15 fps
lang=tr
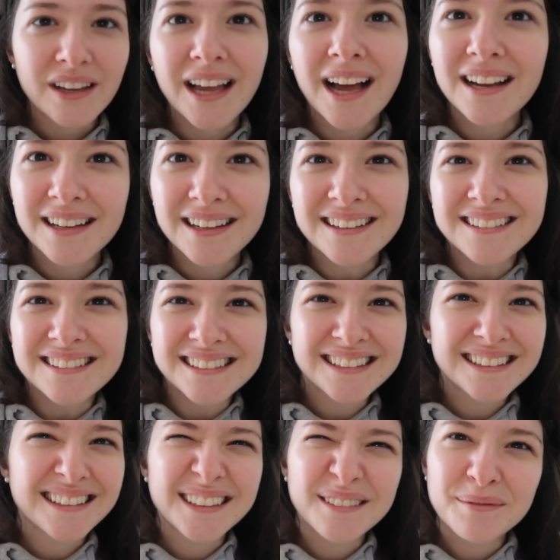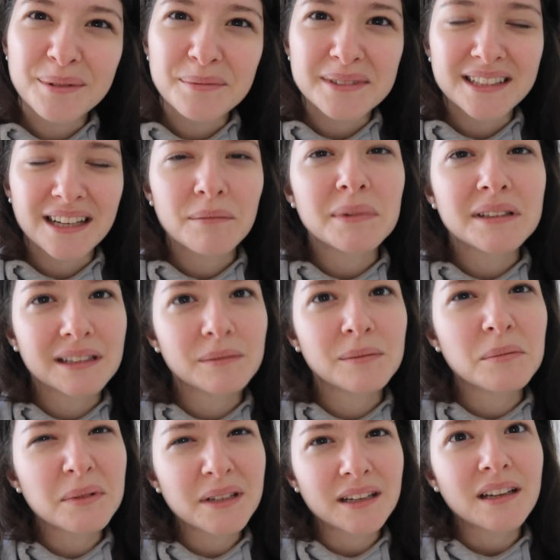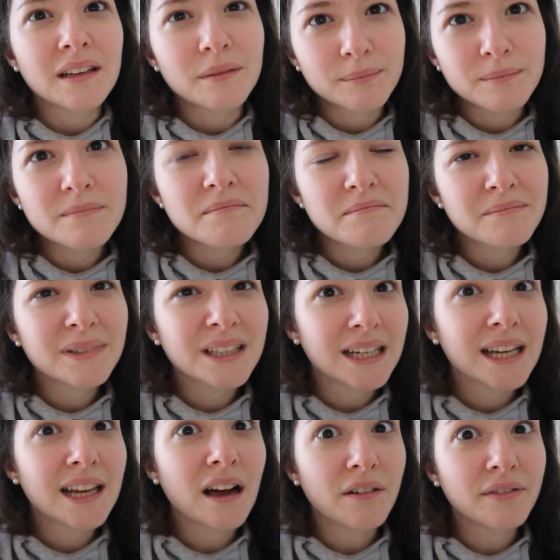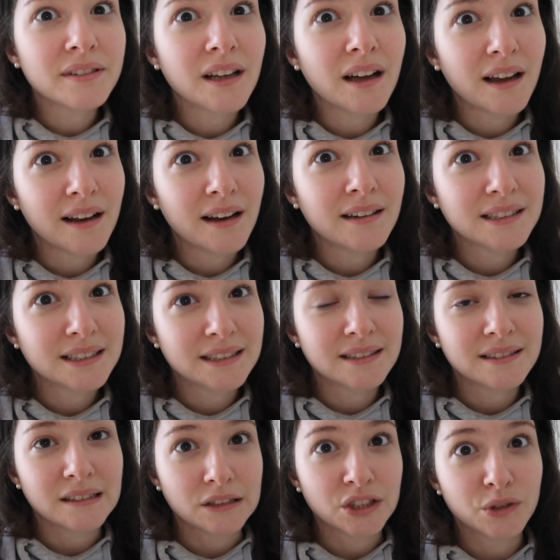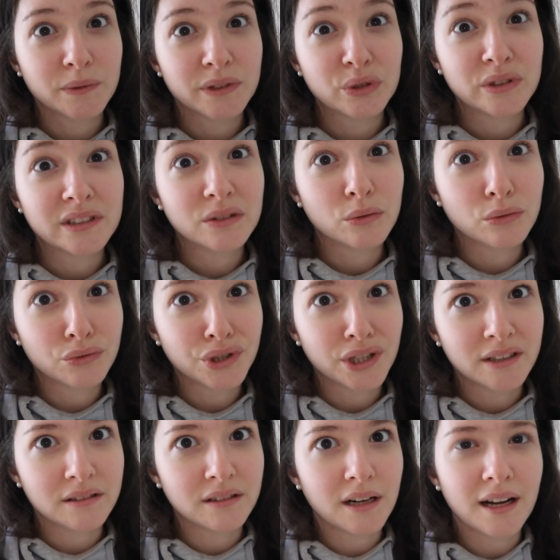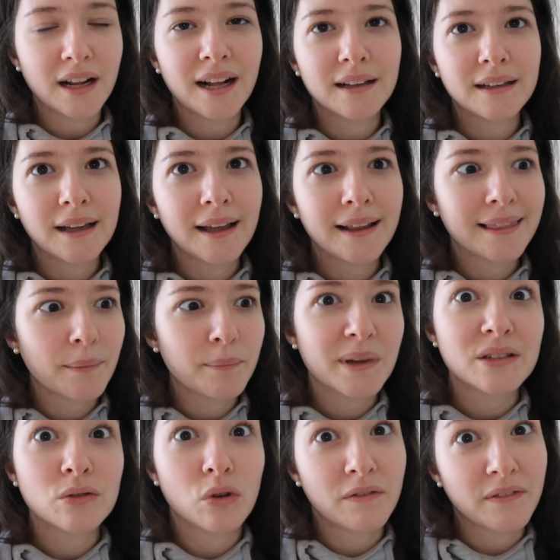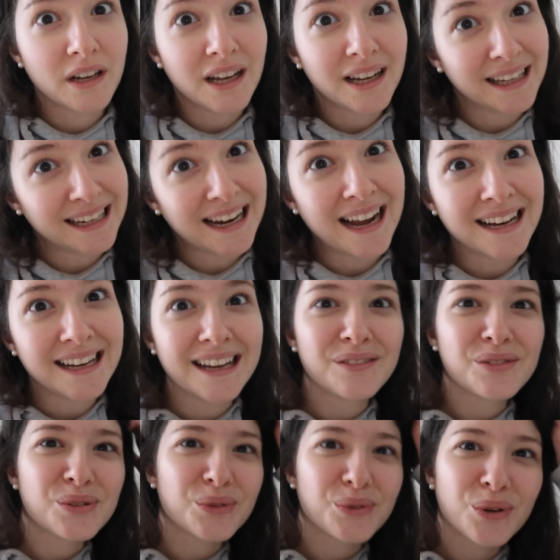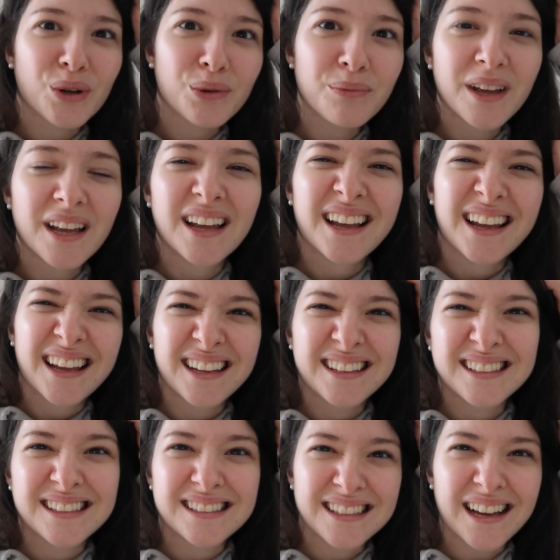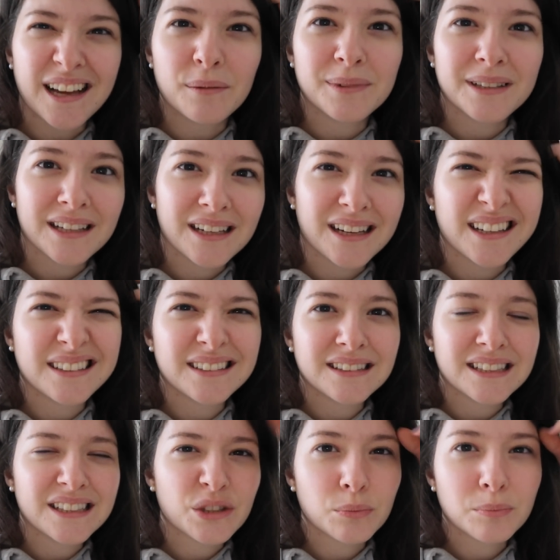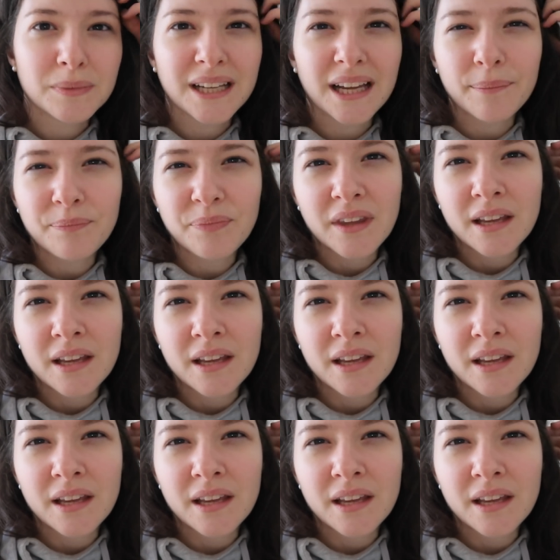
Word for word: Ve yani alıştı gibi bize ama tabii bir bir iki hafta en az alışma süresi olacaktır herhalde. Depresyona falan girer diye düşünüyorum. Eski sahibinden ayrıldığı için bir de